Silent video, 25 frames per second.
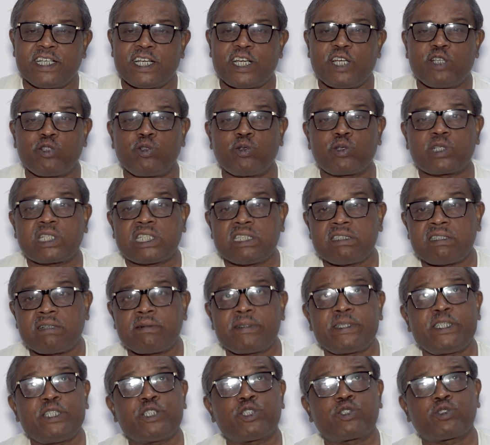কিন্তু
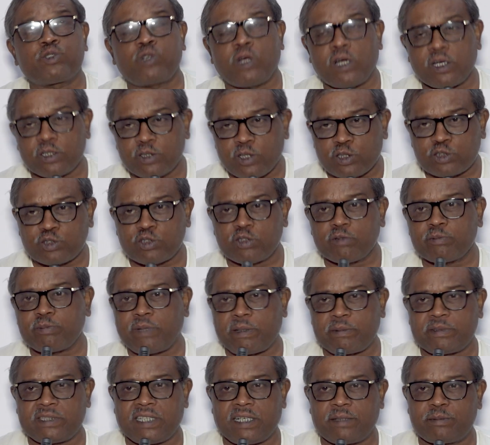কীভাবে ঈশ্বর দর্শন
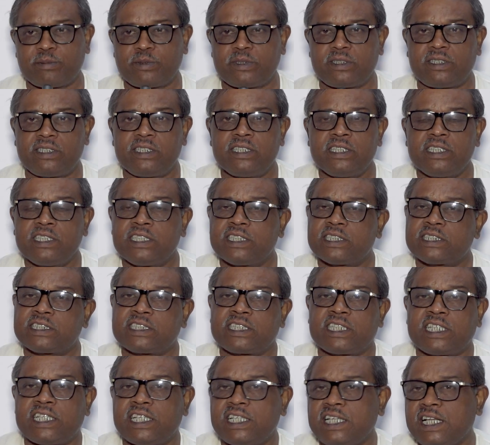পাবেন আপনি
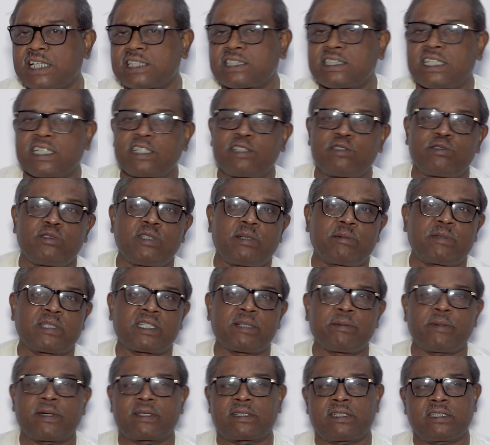সে রাস্তা কিন্তু
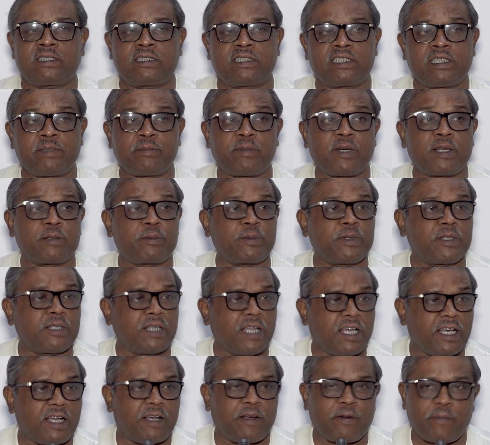আপনাকে বাধা দিতে পারবে
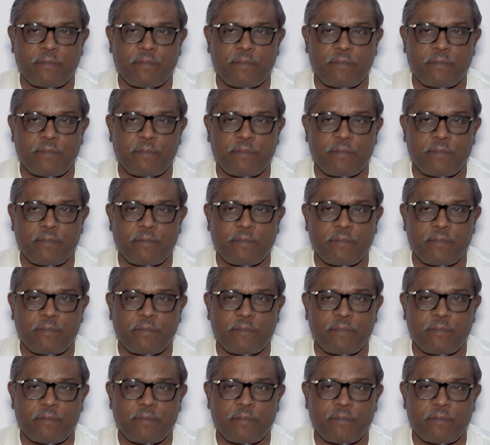না